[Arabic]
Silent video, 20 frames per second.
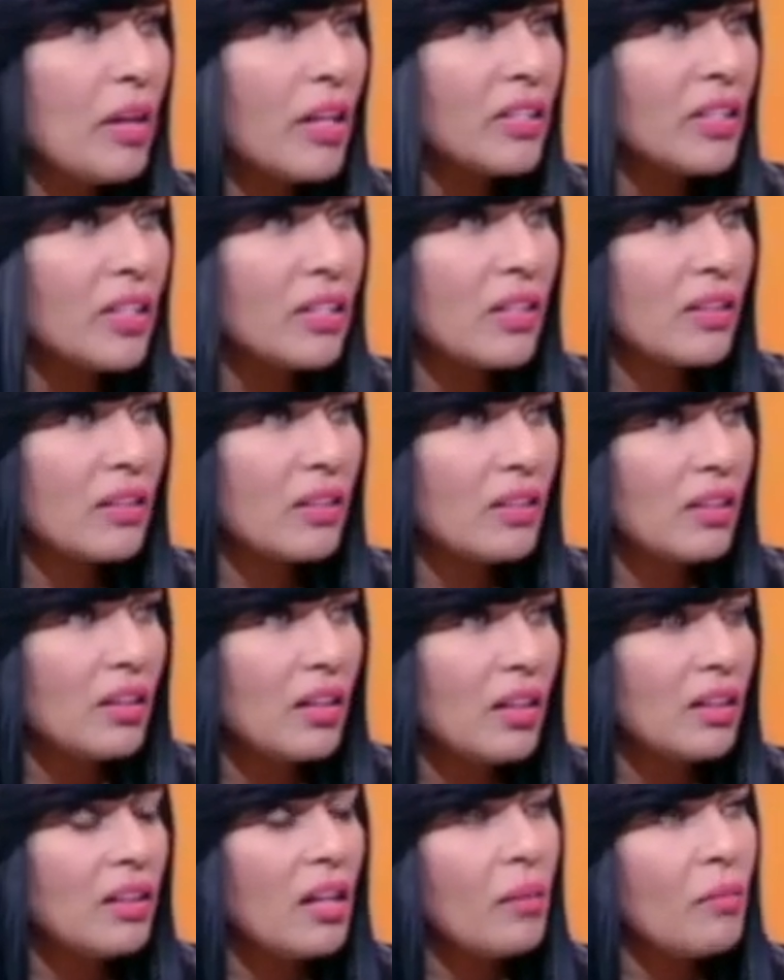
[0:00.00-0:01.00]
اساسا
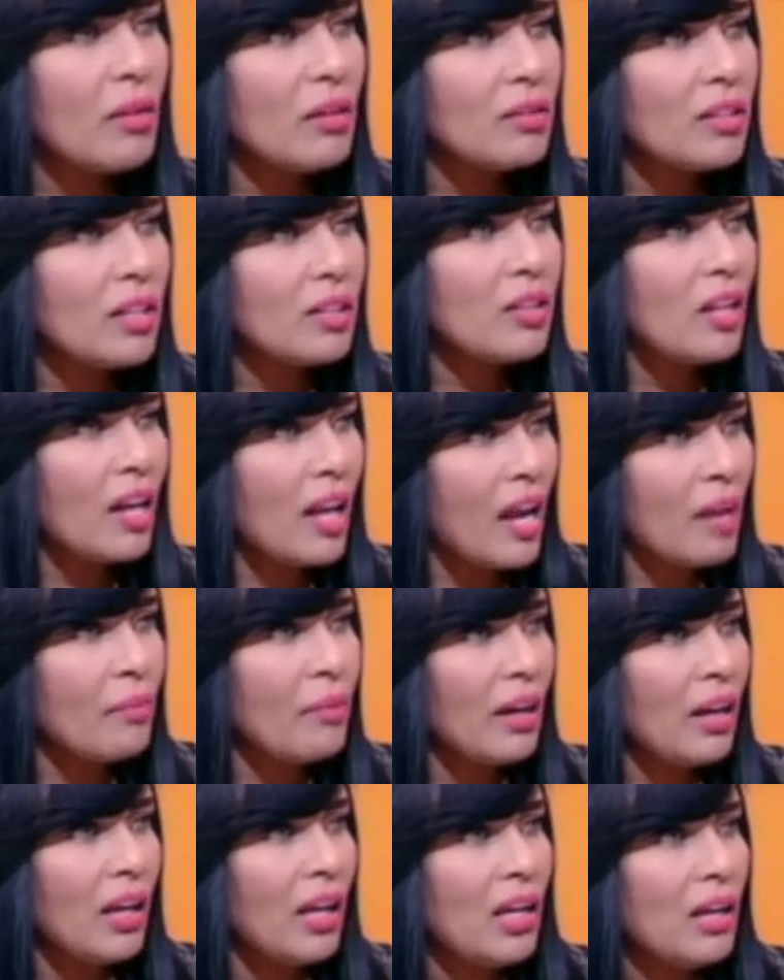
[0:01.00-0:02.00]
دايما ست
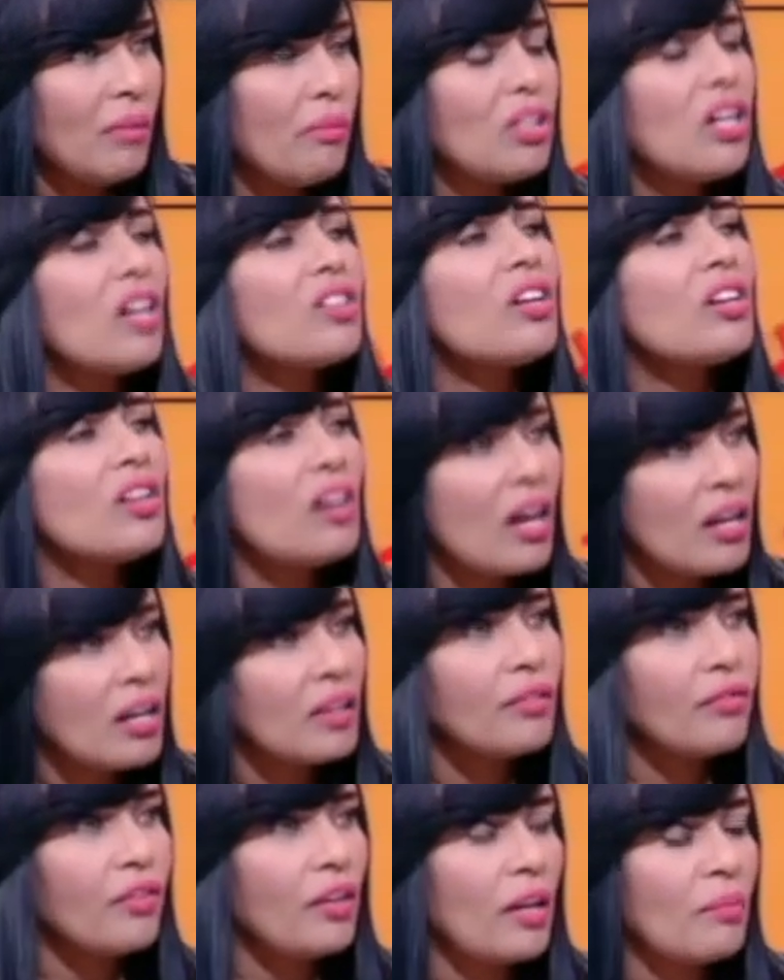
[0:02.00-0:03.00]
الحمل بتختار
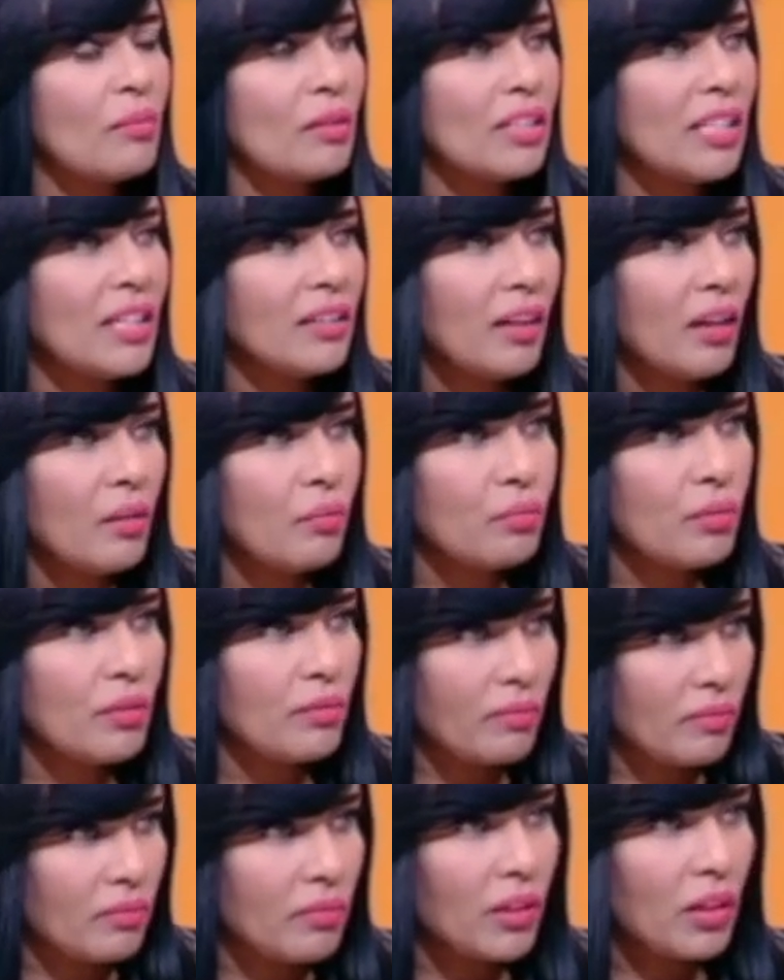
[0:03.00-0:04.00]
غلط فلما تيجي تحب
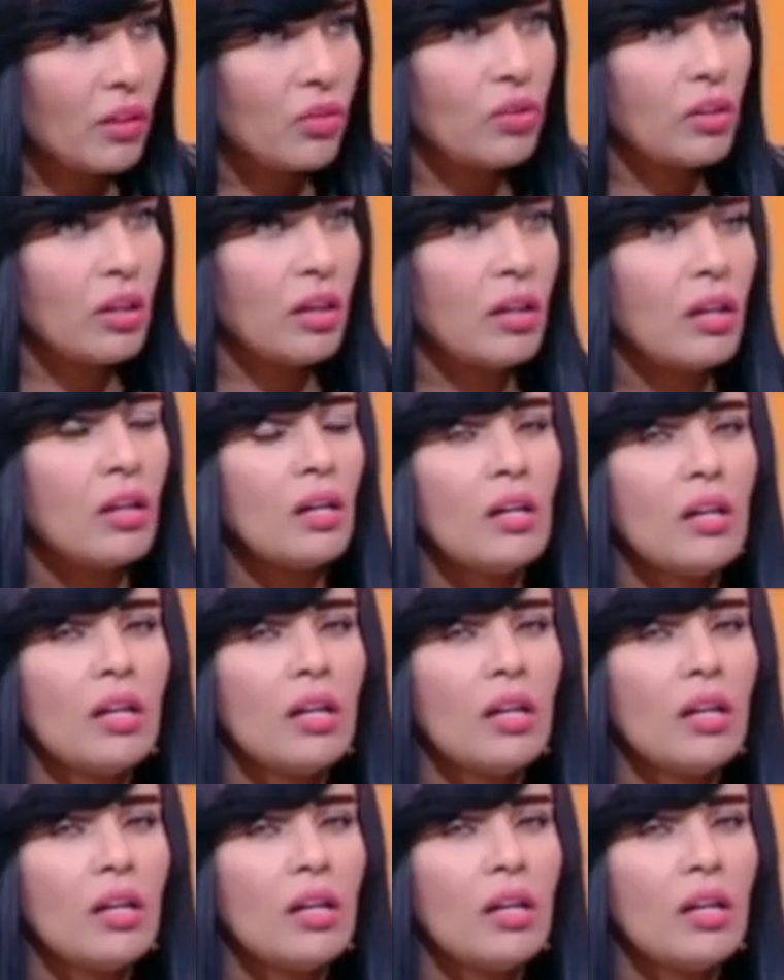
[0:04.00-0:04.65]
اوكي